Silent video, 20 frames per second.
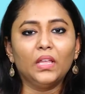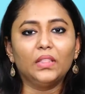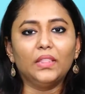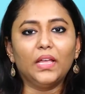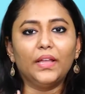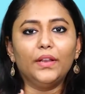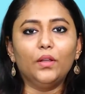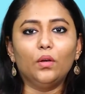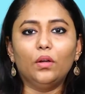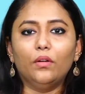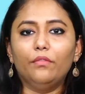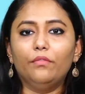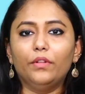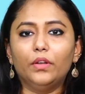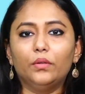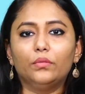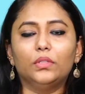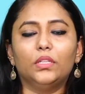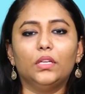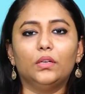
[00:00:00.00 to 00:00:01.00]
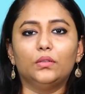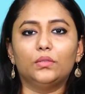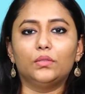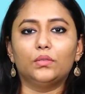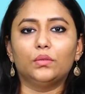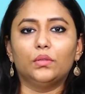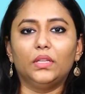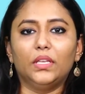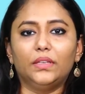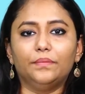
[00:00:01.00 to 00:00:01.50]
దాని యొక్క విలువ
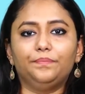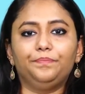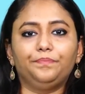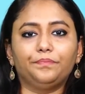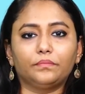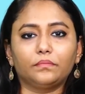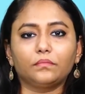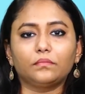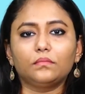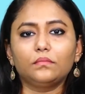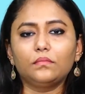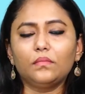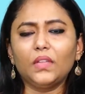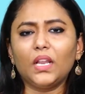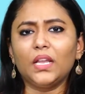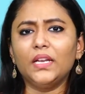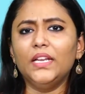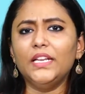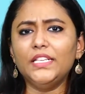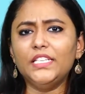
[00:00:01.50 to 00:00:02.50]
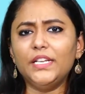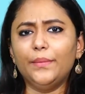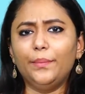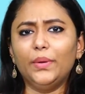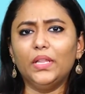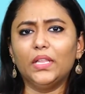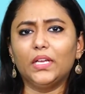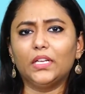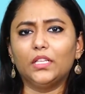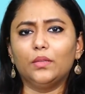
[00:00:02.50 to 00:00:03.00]
తెలుస్తుంది నేను
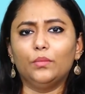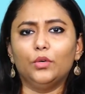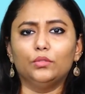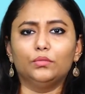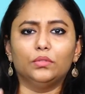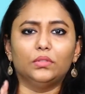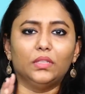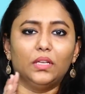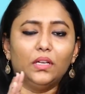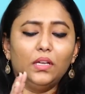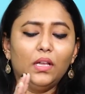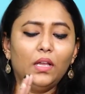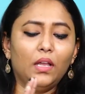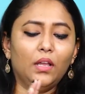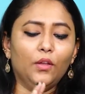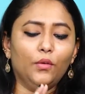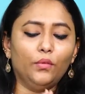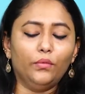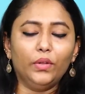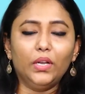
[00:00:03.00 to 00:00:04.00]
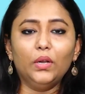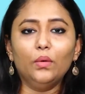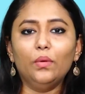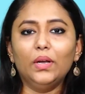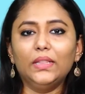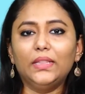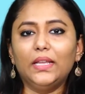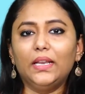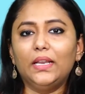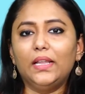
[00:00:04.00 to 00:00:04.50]
చెప్పేది అర్థమవుతుందా విలువ
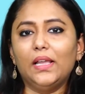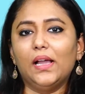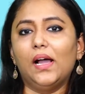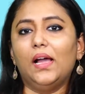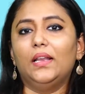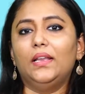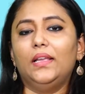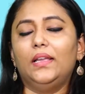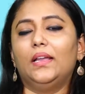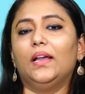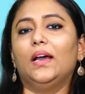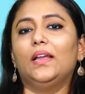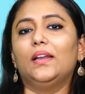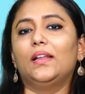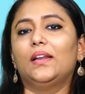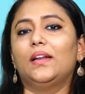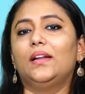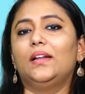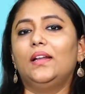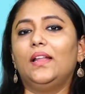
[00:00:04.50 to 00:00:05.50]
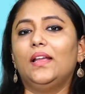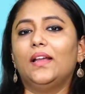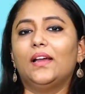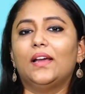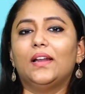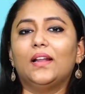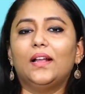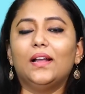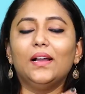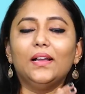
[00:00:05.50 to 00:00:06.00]
తెలియాలి అని అంటే
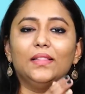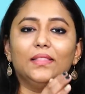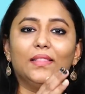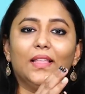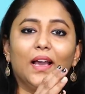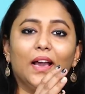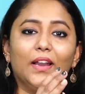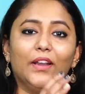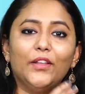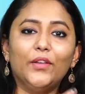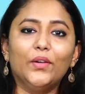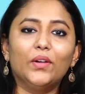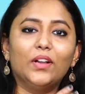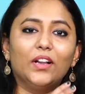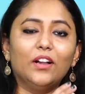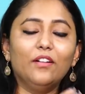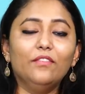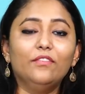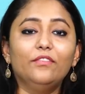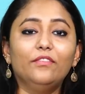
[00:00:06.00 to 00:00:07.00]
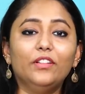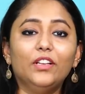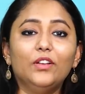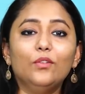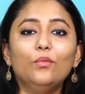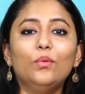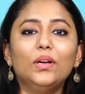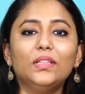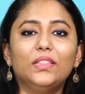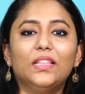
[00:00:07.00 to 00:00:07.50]
కనుక దాని యొక్క
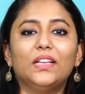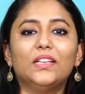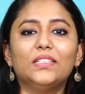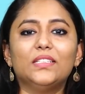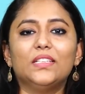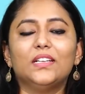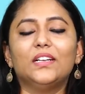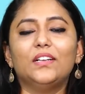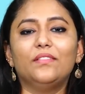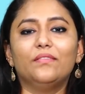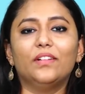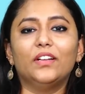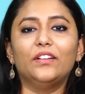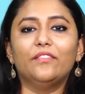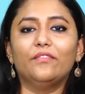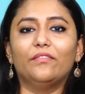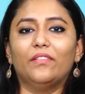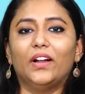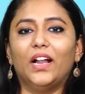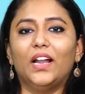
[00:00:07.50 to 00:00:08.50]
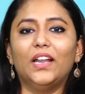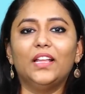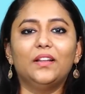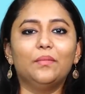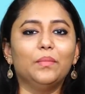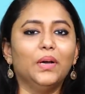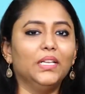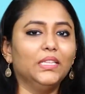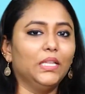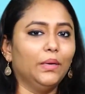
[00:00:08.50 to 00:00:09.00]
విలువ తెలిసినటువంటి
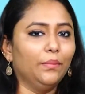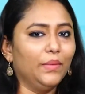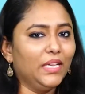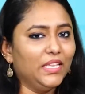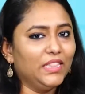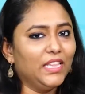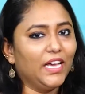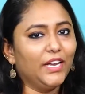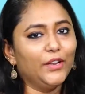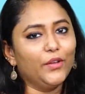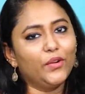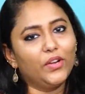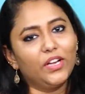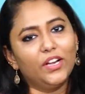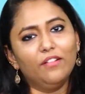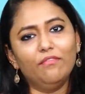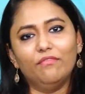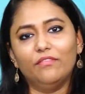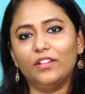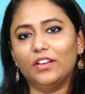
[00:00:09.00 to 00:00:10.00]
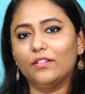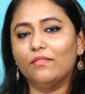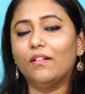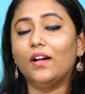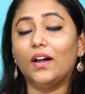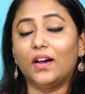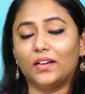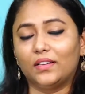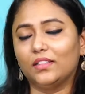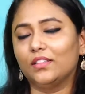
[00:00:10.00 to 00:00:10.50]
వాళ్ళకి మాత్రమే దాని యొక్క విలువ
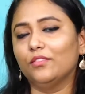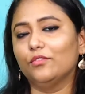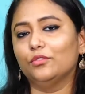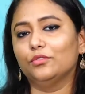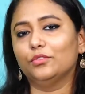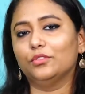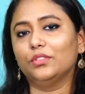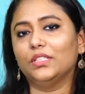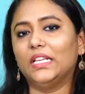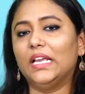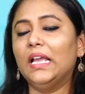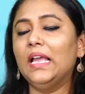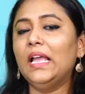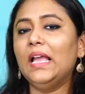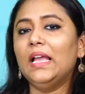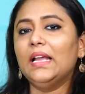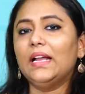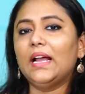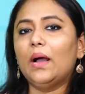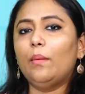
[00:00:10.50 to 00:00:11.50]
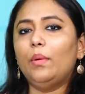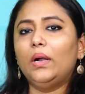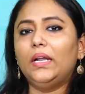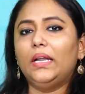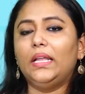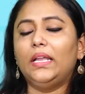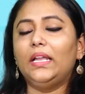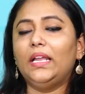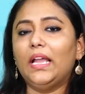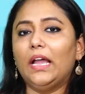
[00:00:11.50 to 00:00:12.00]
అర్థమవుతుంది
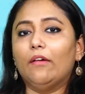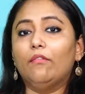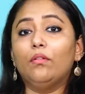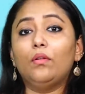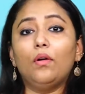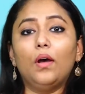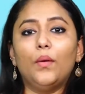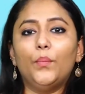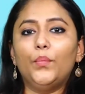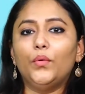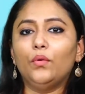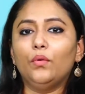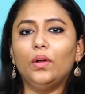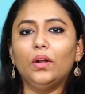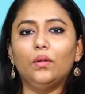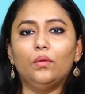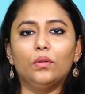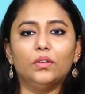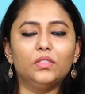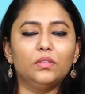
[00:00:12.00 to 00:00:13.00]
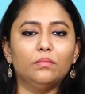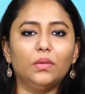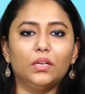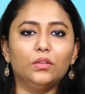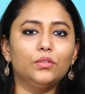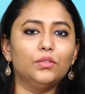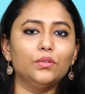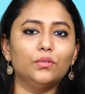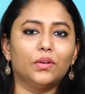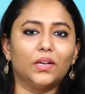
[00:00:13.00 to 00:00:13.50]
కాబట్టి ఎవరో అప్రూవల్ కోసం
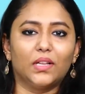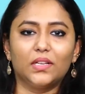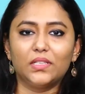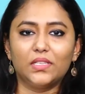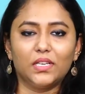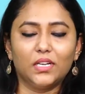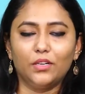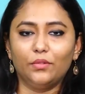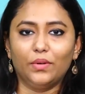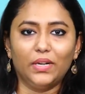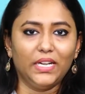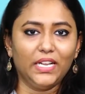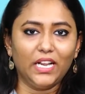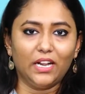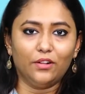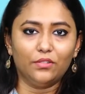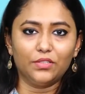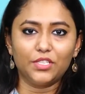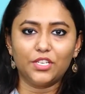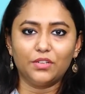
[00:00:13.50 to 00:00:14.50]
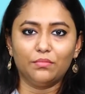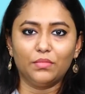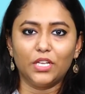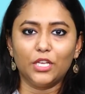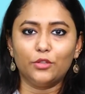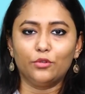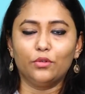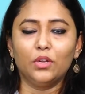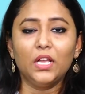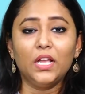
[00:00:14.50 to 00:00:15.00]
మనం చూడాల్సినటువంటి అవసరం
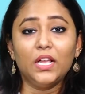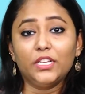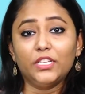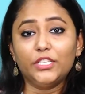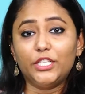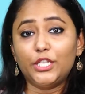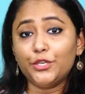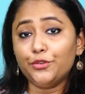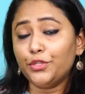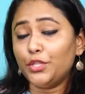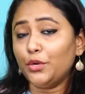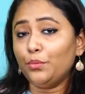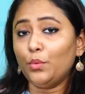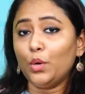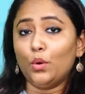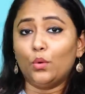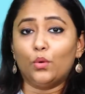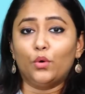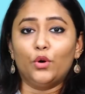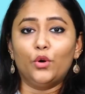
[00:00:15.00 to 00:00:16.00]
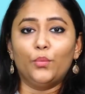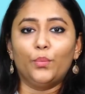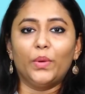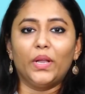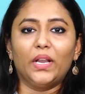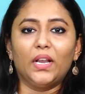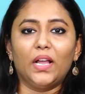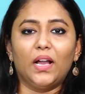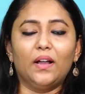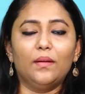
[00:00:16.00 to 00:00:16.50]
లేదు జీవితంలో
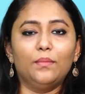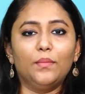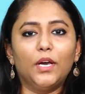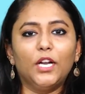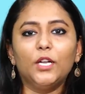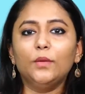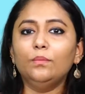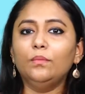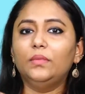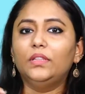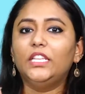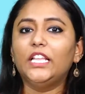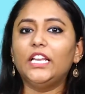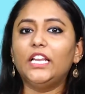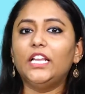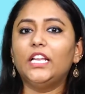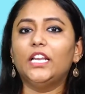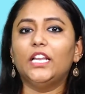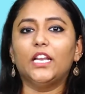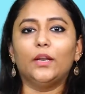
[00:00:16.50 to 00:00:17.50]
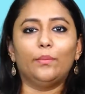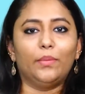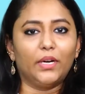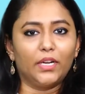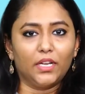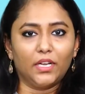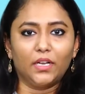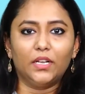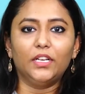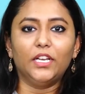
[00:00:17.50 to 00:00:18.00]
ఓడిపోయినా మనం తిరిగి
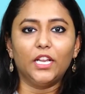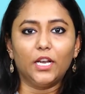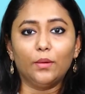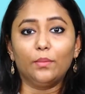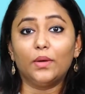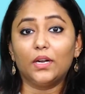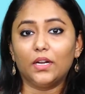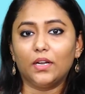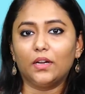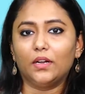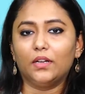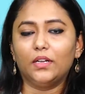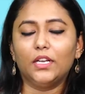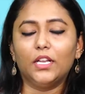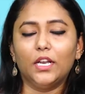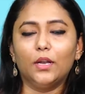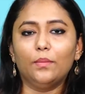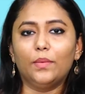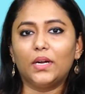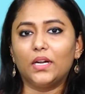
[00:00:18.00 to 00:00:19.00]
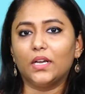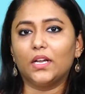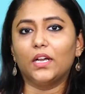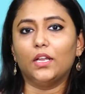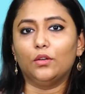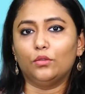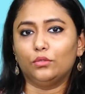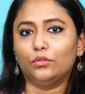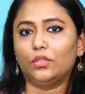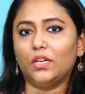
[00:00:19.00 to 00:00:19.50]
నిలబడ నిలబడ
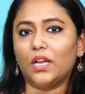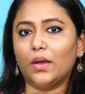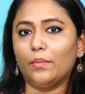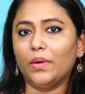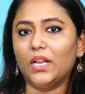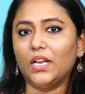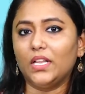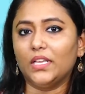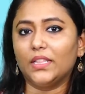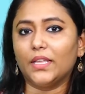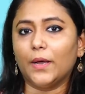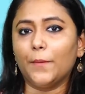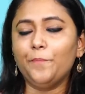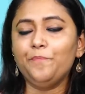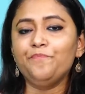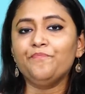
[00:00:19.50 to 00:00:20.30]
నిలబడగలుగుతున్నామా లేదా